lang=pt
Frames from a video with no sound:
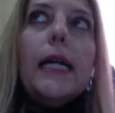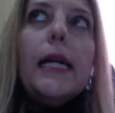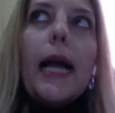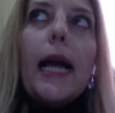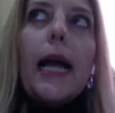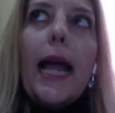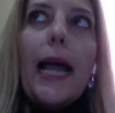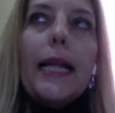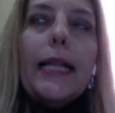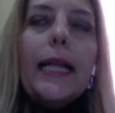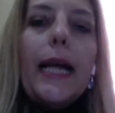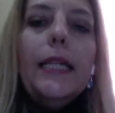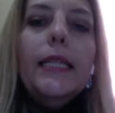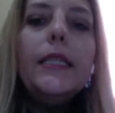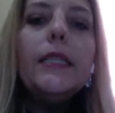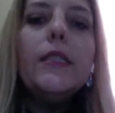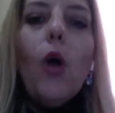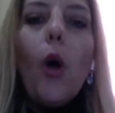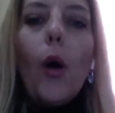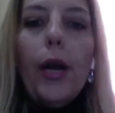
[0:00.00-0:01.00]
é, na
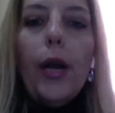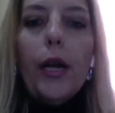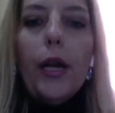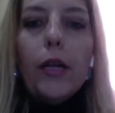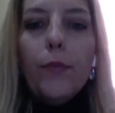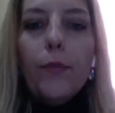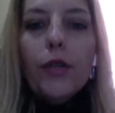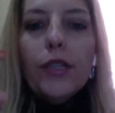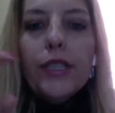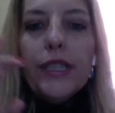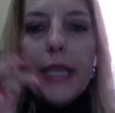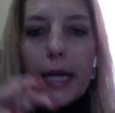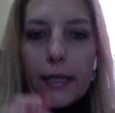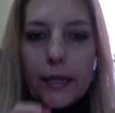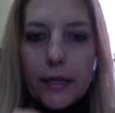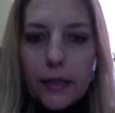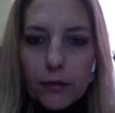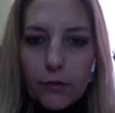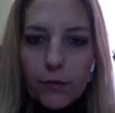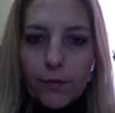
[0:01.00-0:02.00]
história do
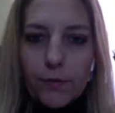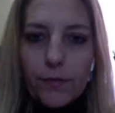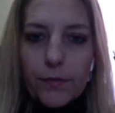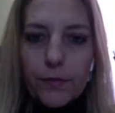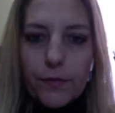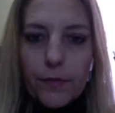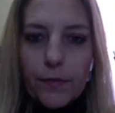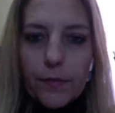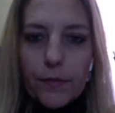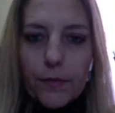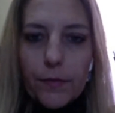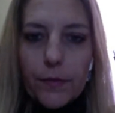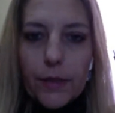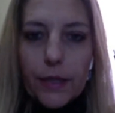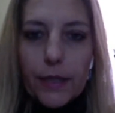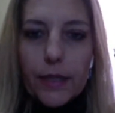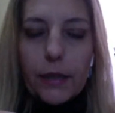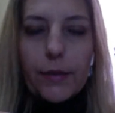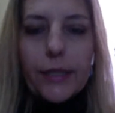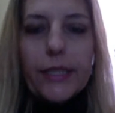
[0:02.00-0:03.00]
processo.
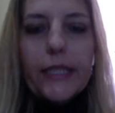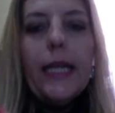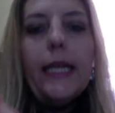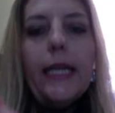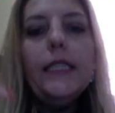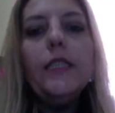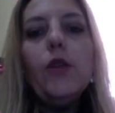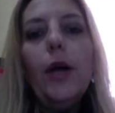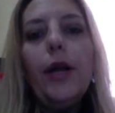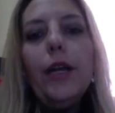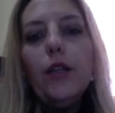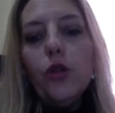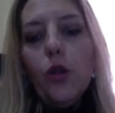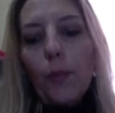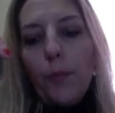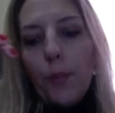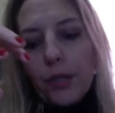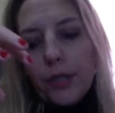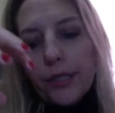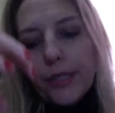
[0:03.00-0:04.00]
Então, assim, a história do
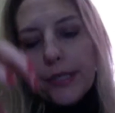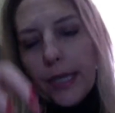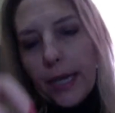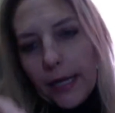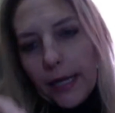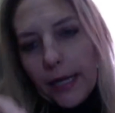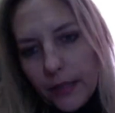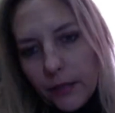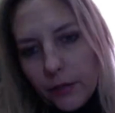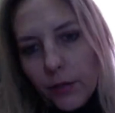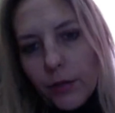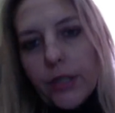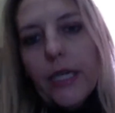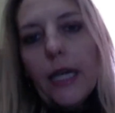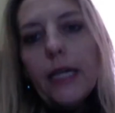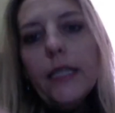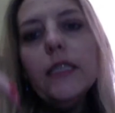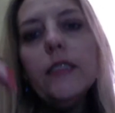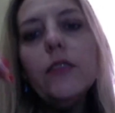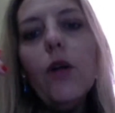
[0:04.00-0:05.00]
processo e a
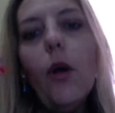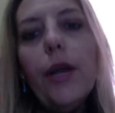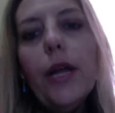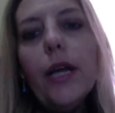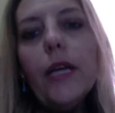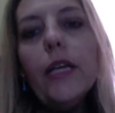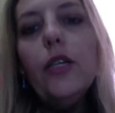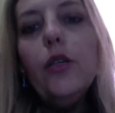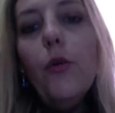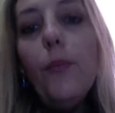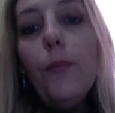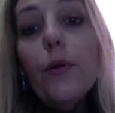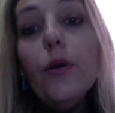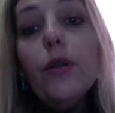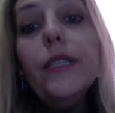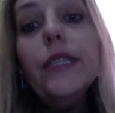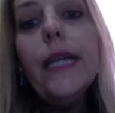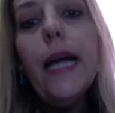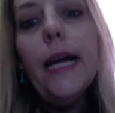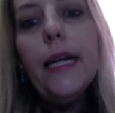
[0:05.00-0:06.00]
história que o
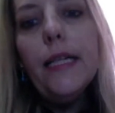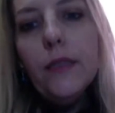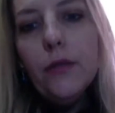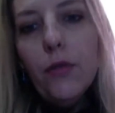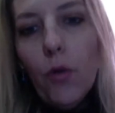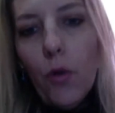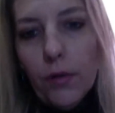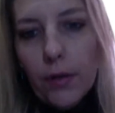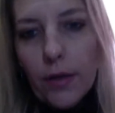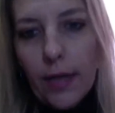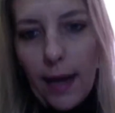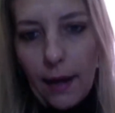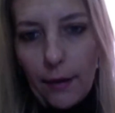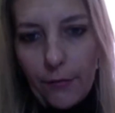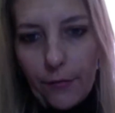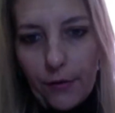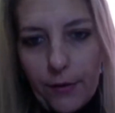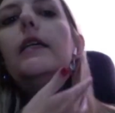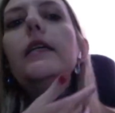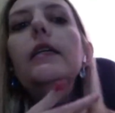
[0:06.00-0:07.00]
processo
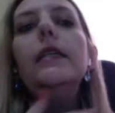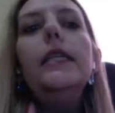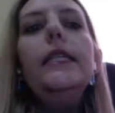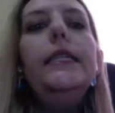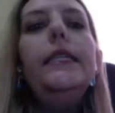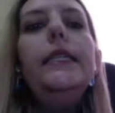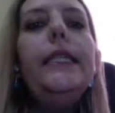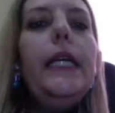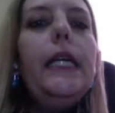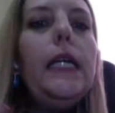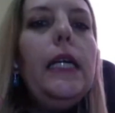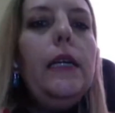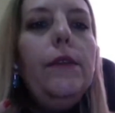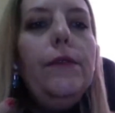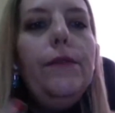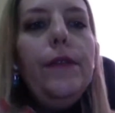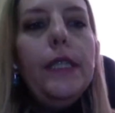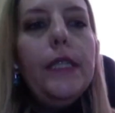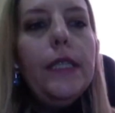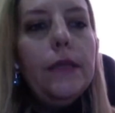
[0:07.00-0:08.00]
contava. E segui
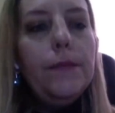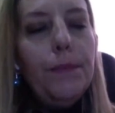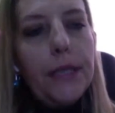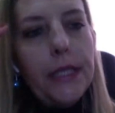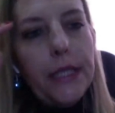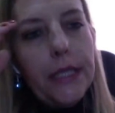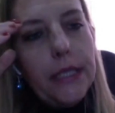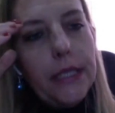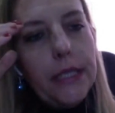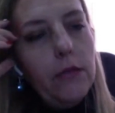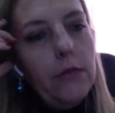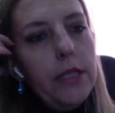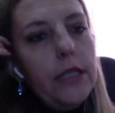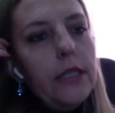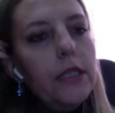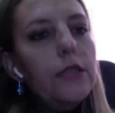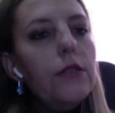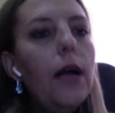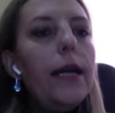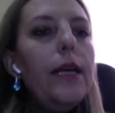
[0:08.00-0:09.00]
faz, pesquisando
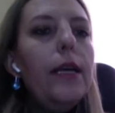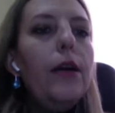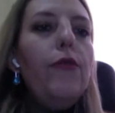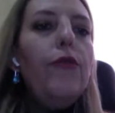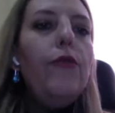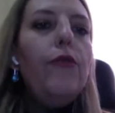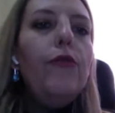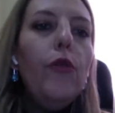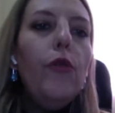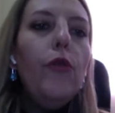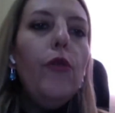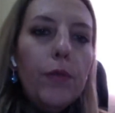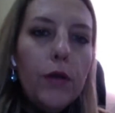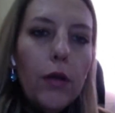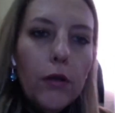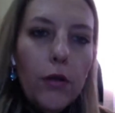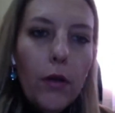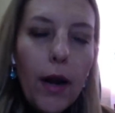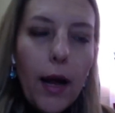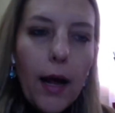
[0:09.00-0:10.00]
isso. Aí eu fui para o
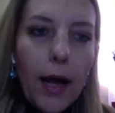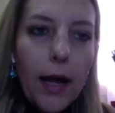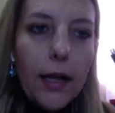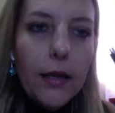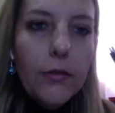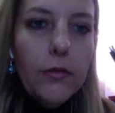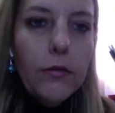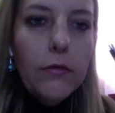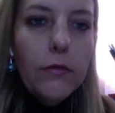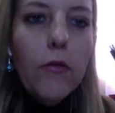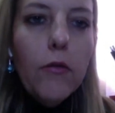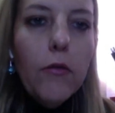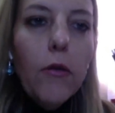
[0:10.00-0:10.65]
doutorado